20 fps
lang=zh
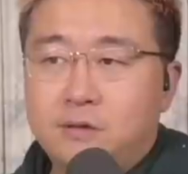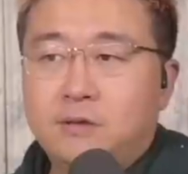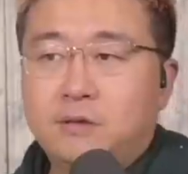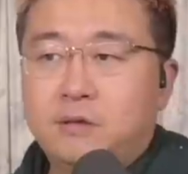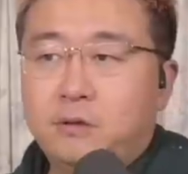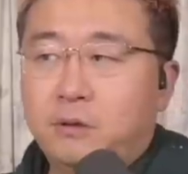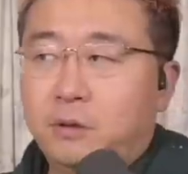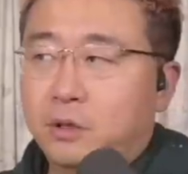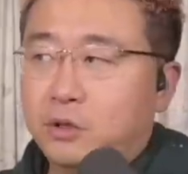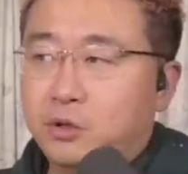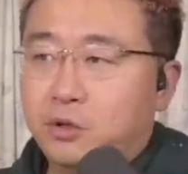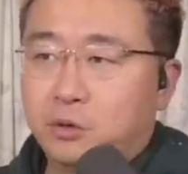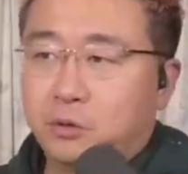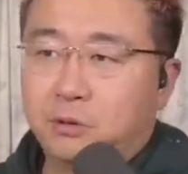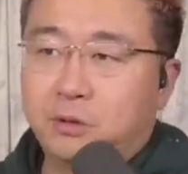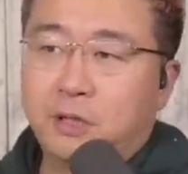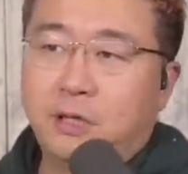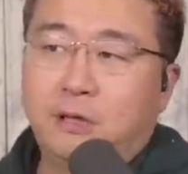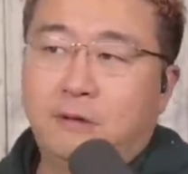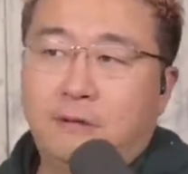四月九
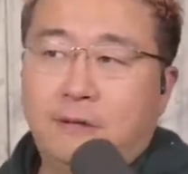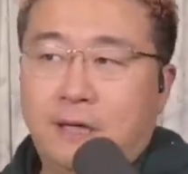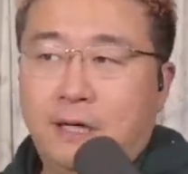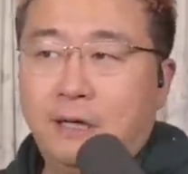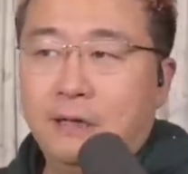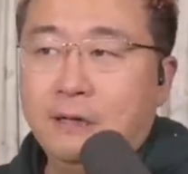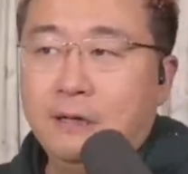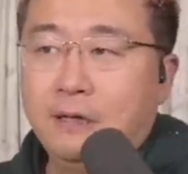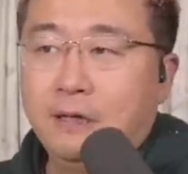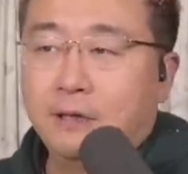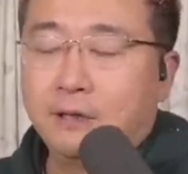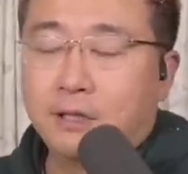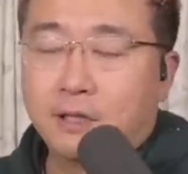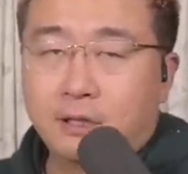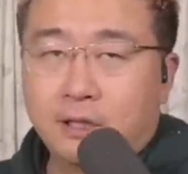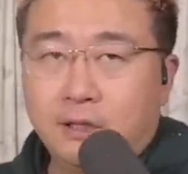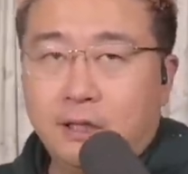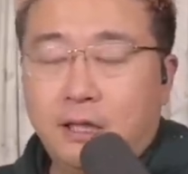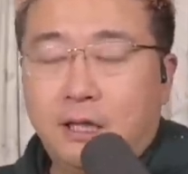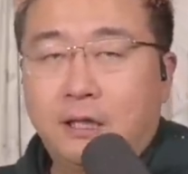号啊，刚
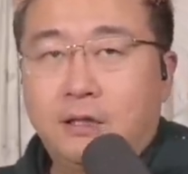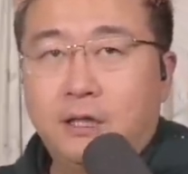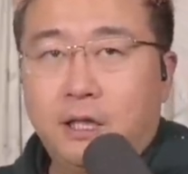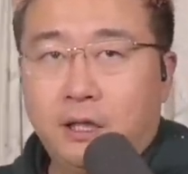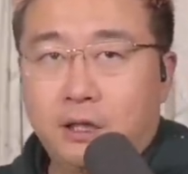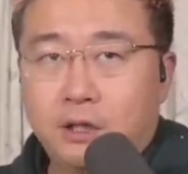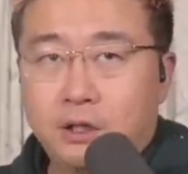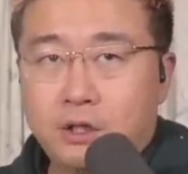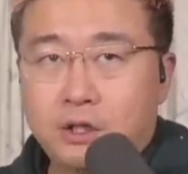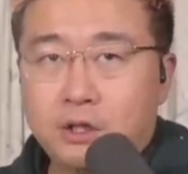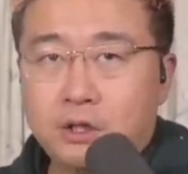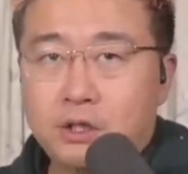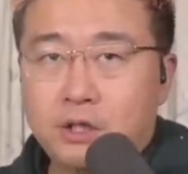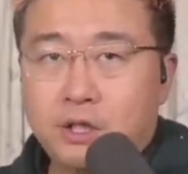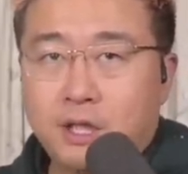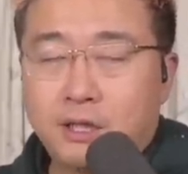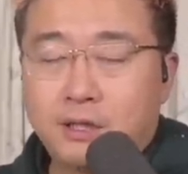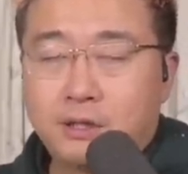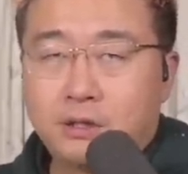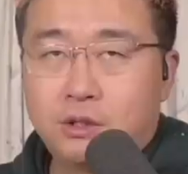刚呢那个政治
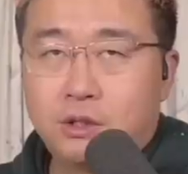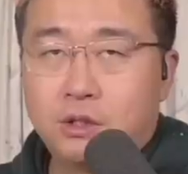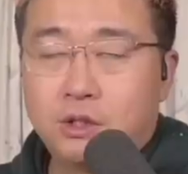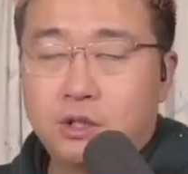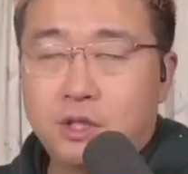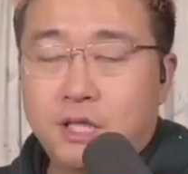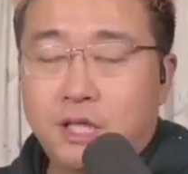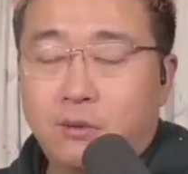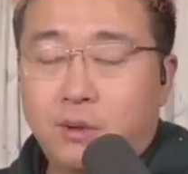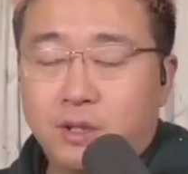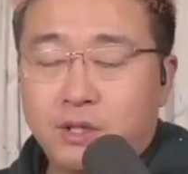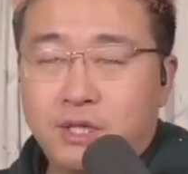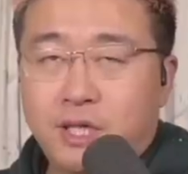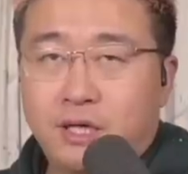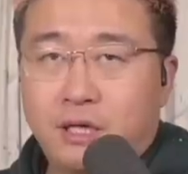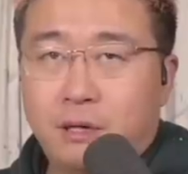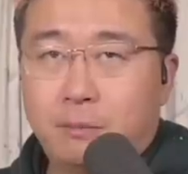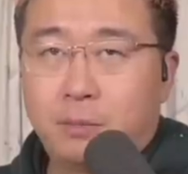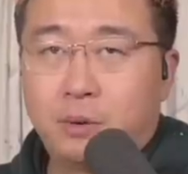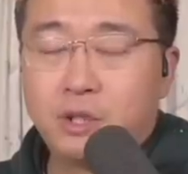家政治家网站
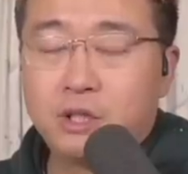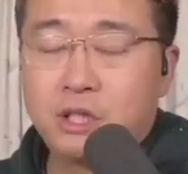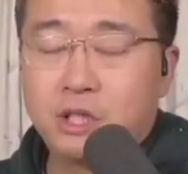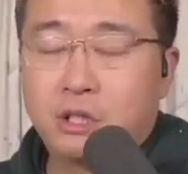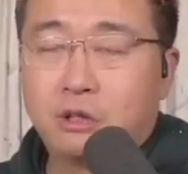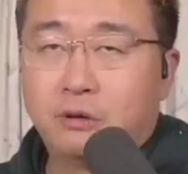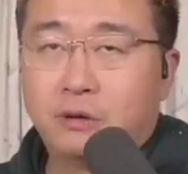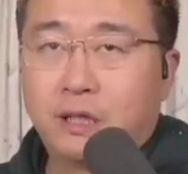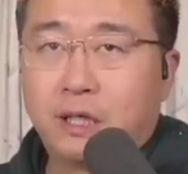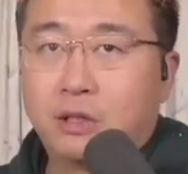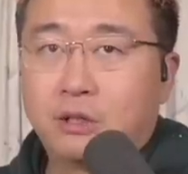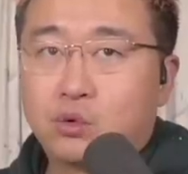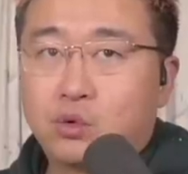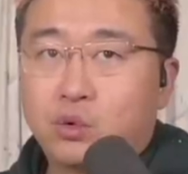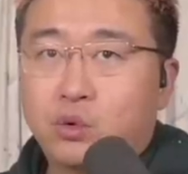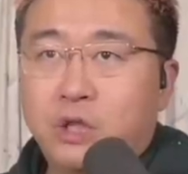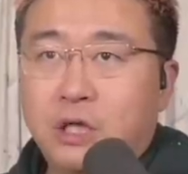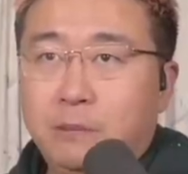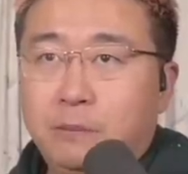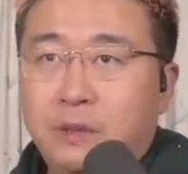啊 Politico 呢
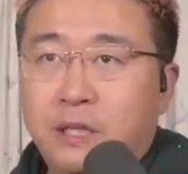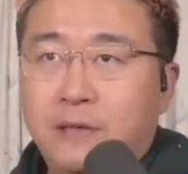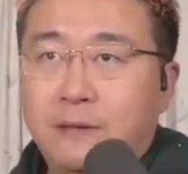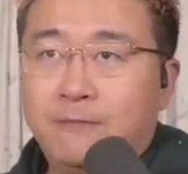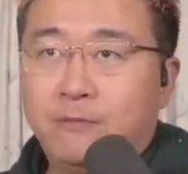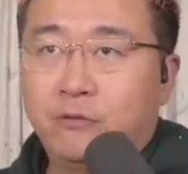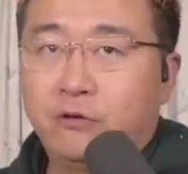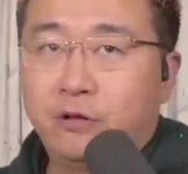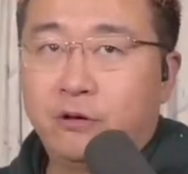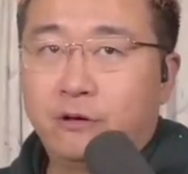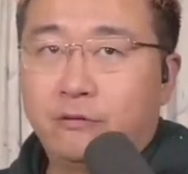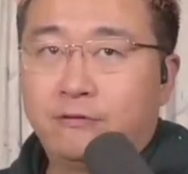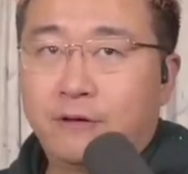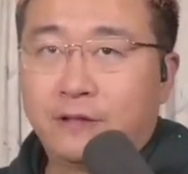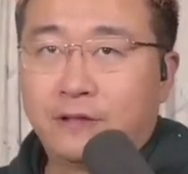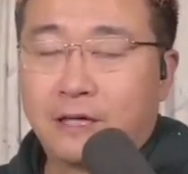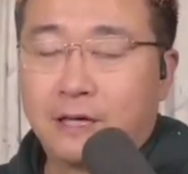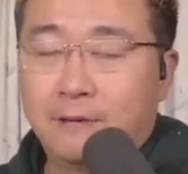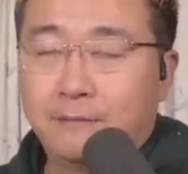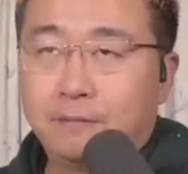出了一篇
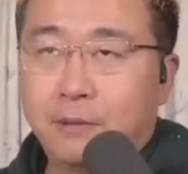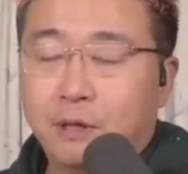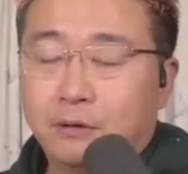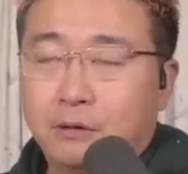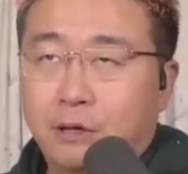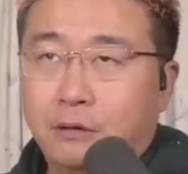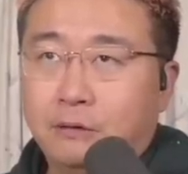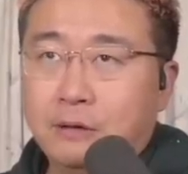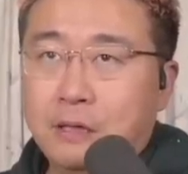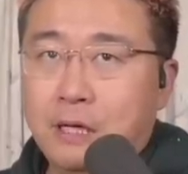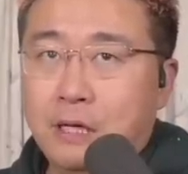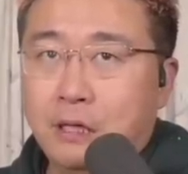访谈报道，